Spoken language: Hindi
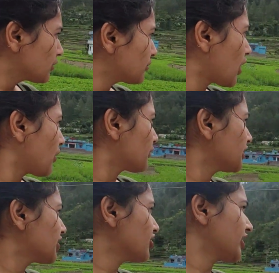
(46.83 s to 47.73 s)
तो गाँव की
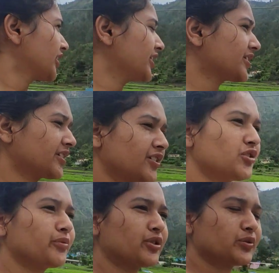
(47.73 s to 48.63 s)
दिनचर्या देख सकते हैं
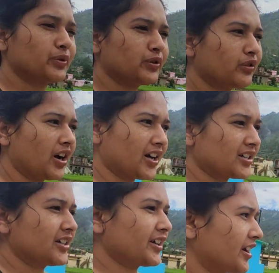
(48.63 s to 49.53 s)
सुबह सुबह लोग
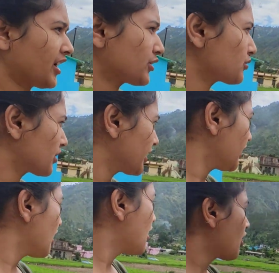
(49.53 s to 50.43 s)
घास लेके आ चुके
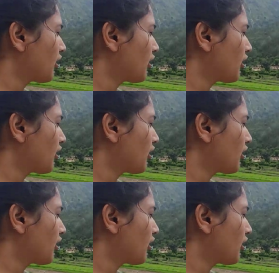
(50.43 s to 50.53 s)
हैं